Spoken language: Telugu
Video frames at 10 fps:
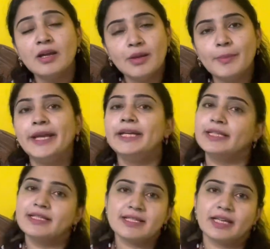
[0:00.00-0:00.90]

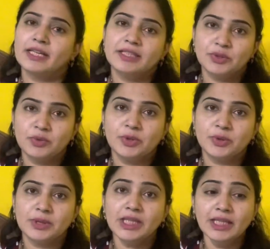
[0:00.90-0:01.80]
మెయింటెనెన్స్ అనేది
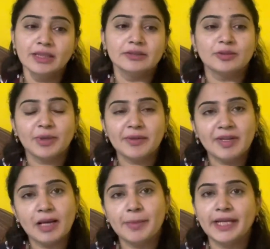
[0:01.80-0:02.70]
ఉంటుంది సో మనం
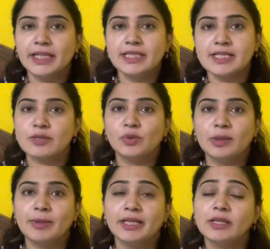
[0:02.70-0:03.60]
ఇలా మెయింటైన్ చేసుకుంటే
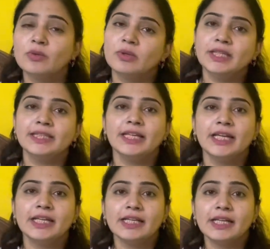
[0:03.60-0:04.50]
బెటర్ ఓన్లీ థింగ్
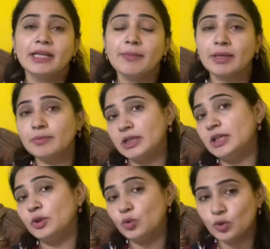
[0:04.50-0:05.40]
ఏంటి అంటే మనకి
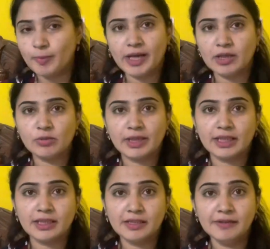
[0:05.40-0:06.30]
డోర్ పక్కన ఉంటాయి
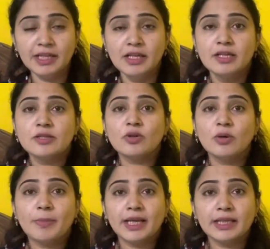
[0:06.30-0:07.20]
కదా ఇవి సో
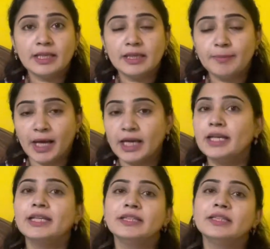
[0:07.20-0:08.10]
మనకి పక్కన
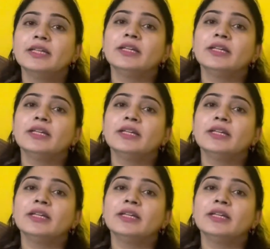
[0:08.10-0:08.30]
ఏదైతే